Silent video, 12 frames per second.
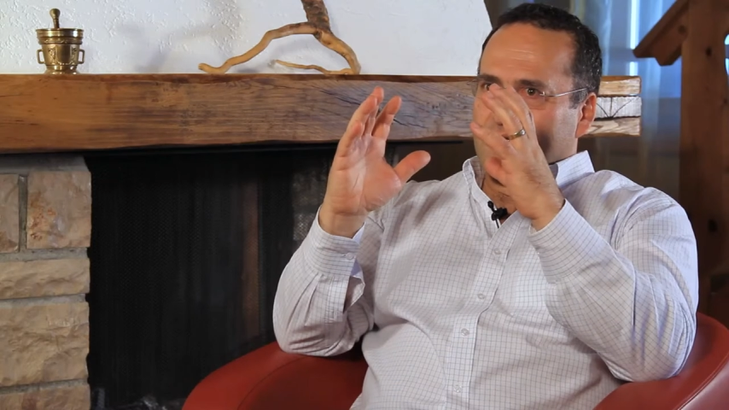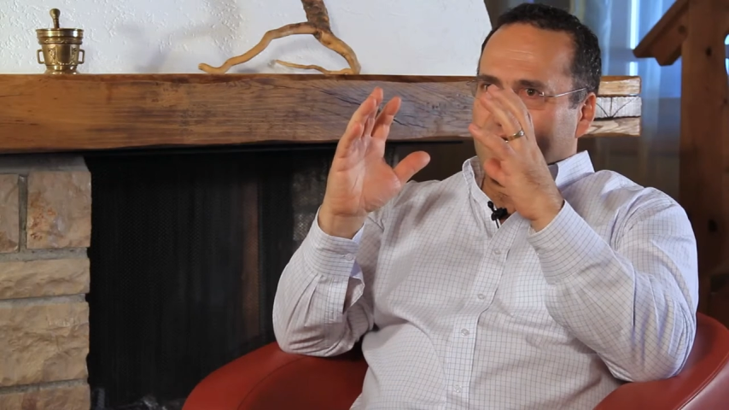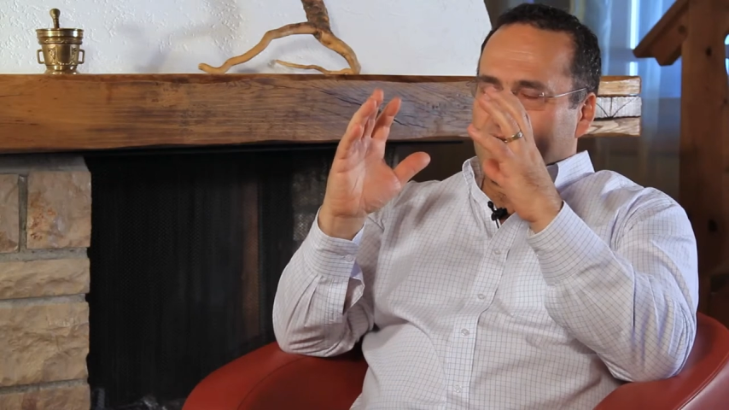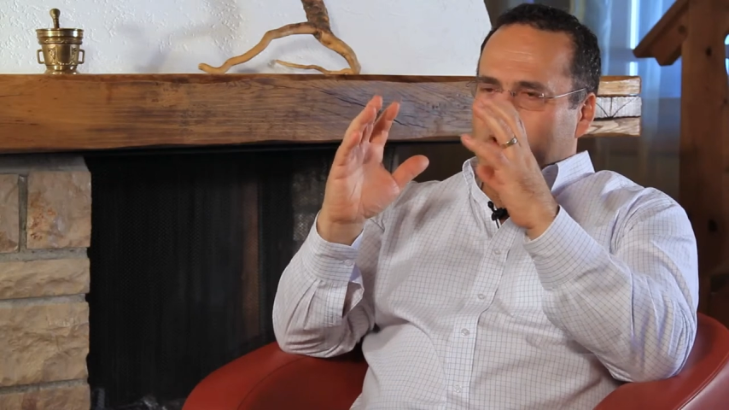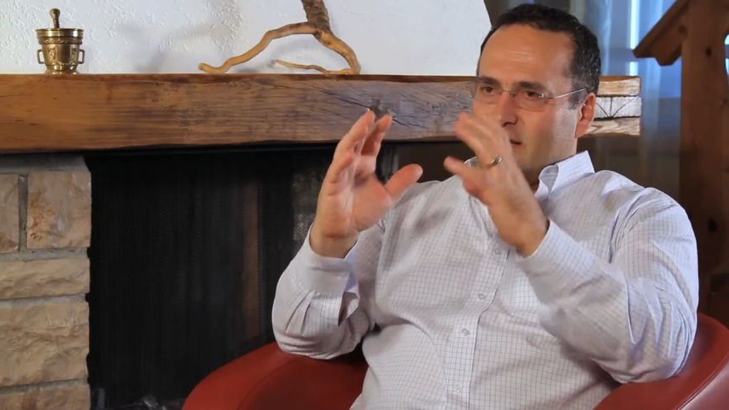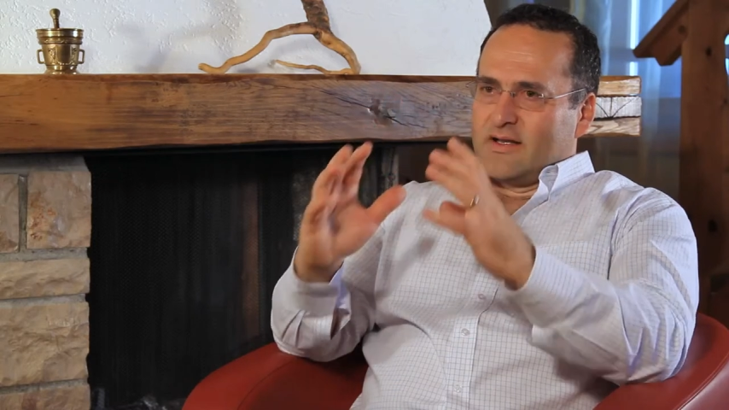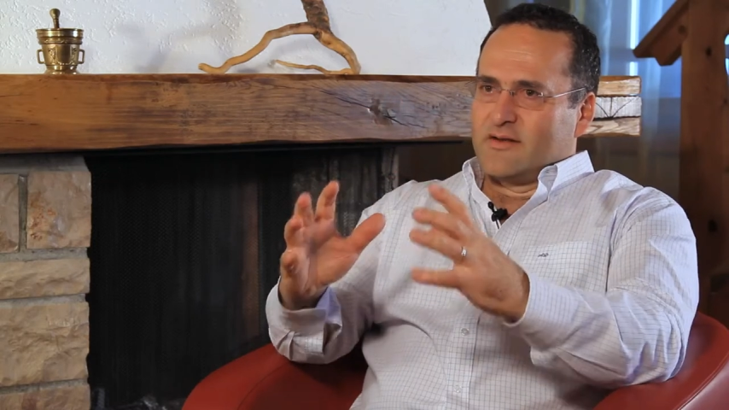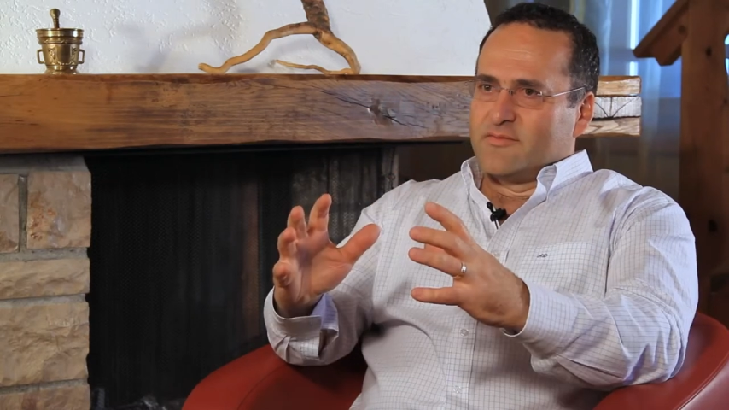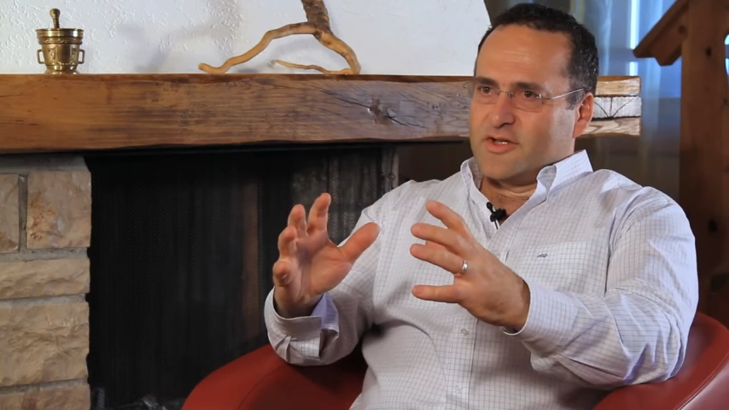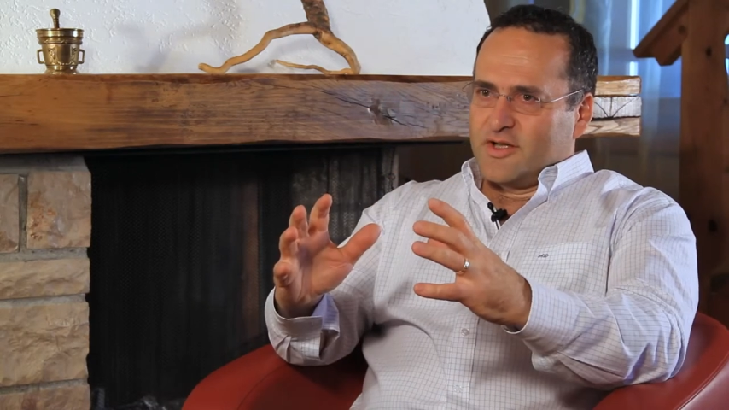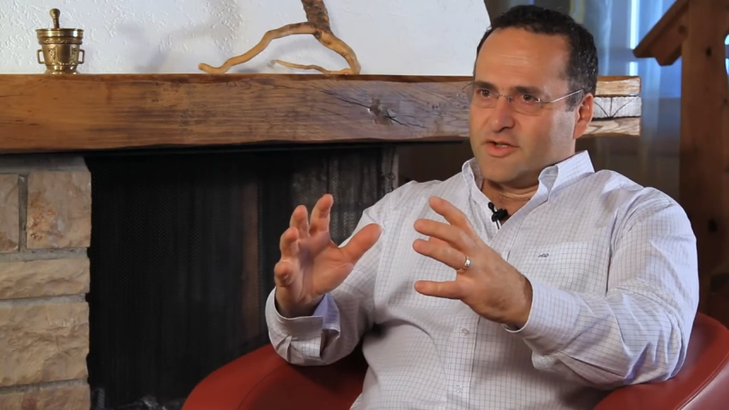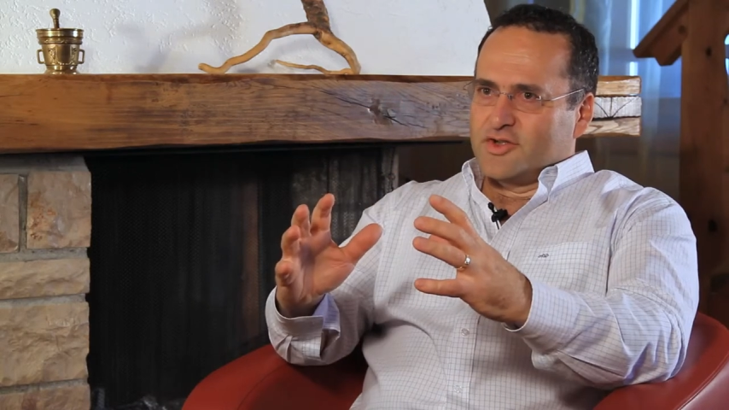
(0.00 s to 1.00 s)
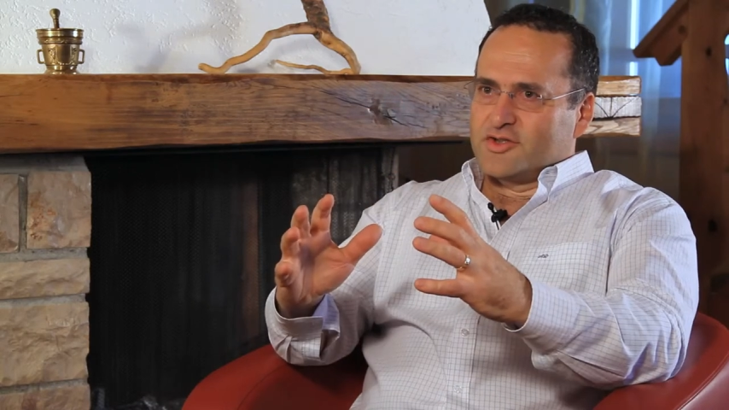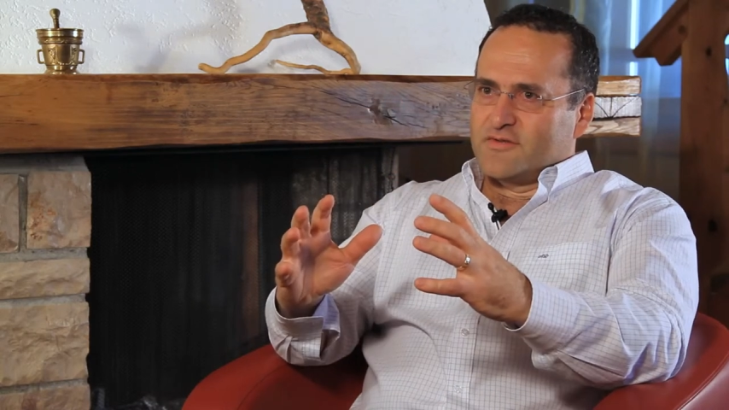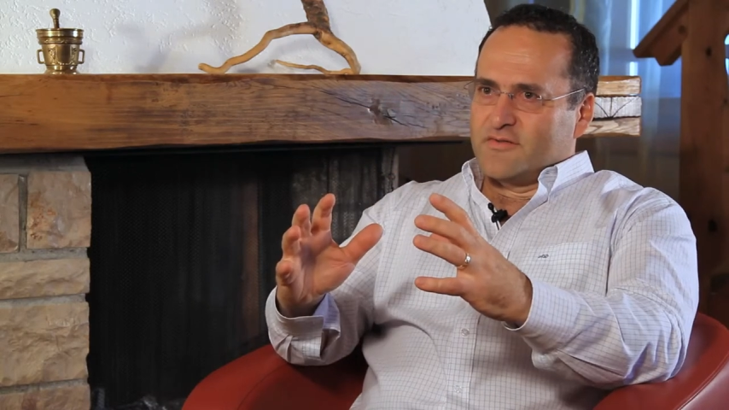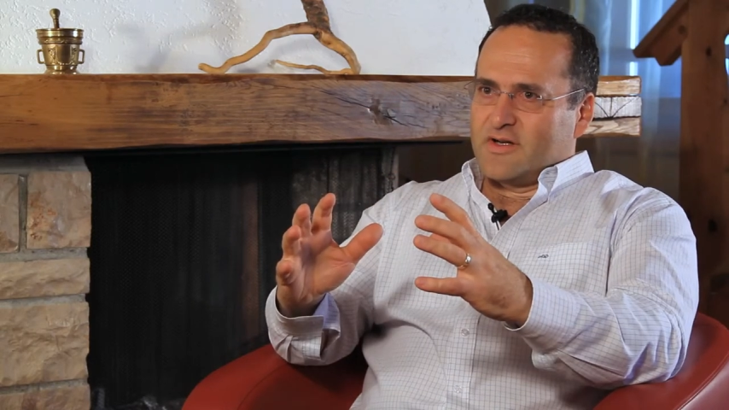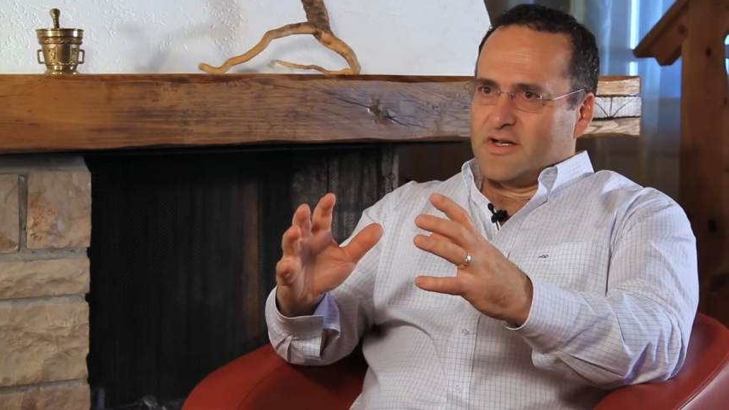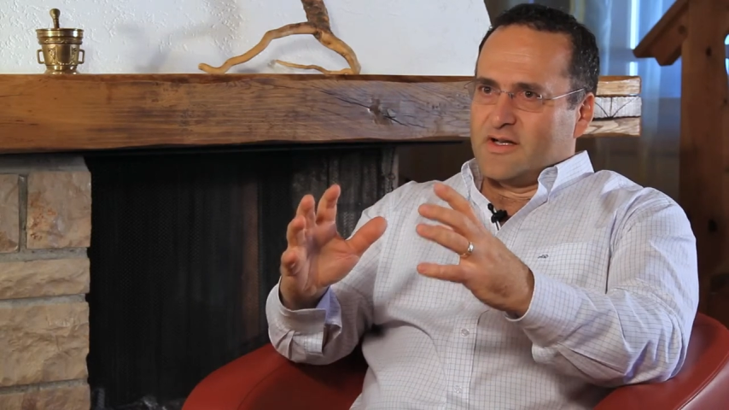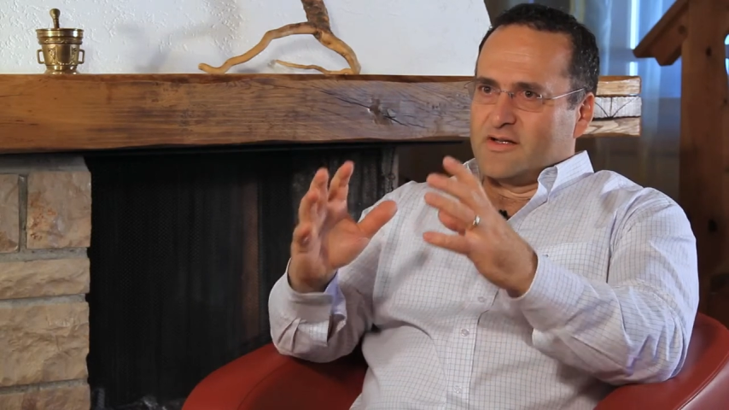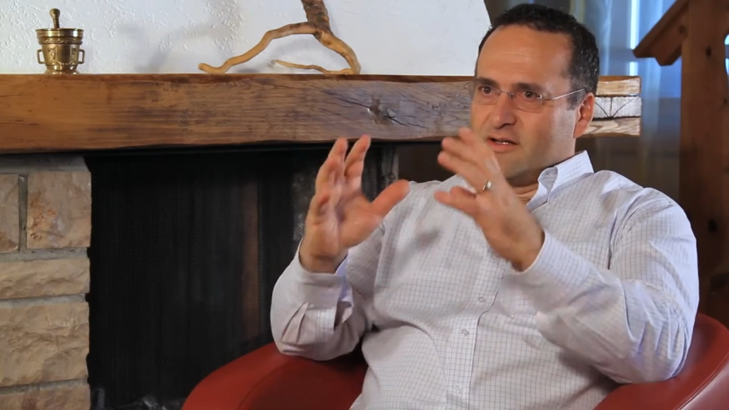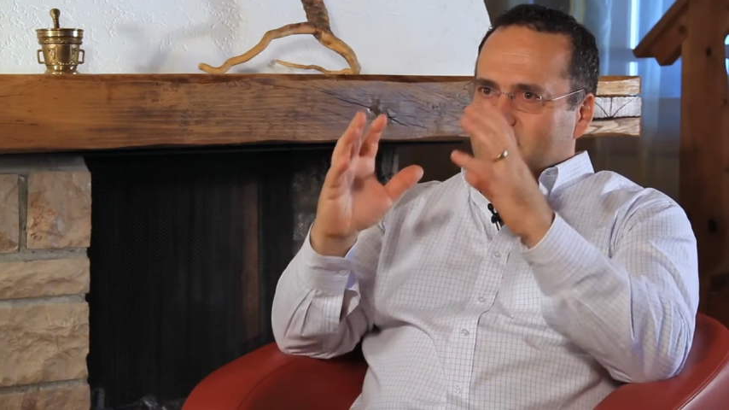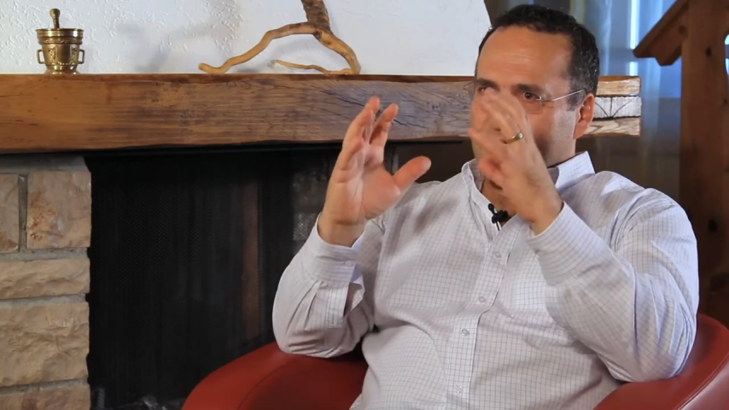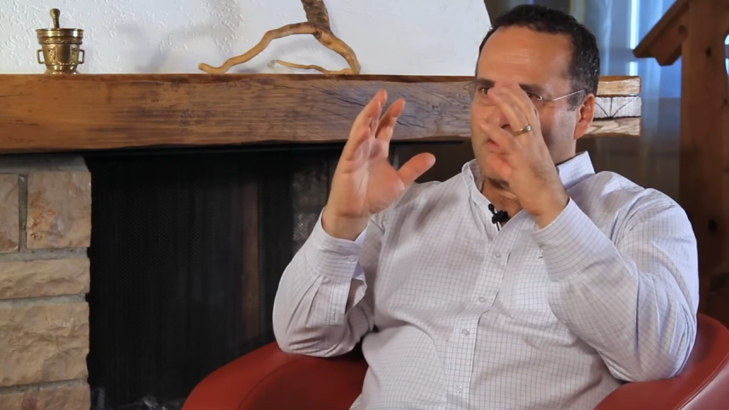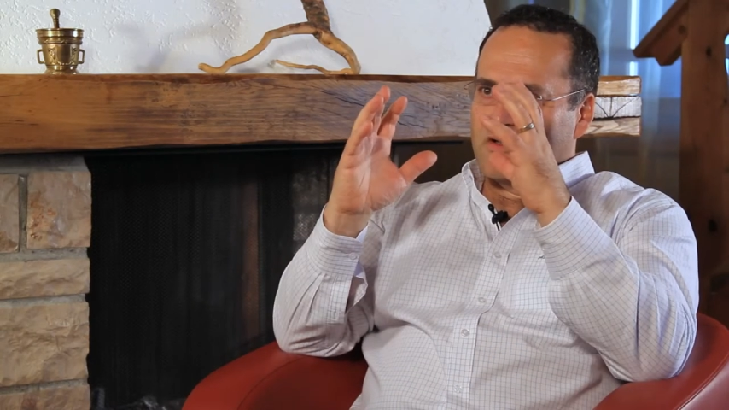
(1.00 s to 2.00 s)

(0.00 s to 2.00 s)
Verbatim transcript: an einem Tisch zu vereinen,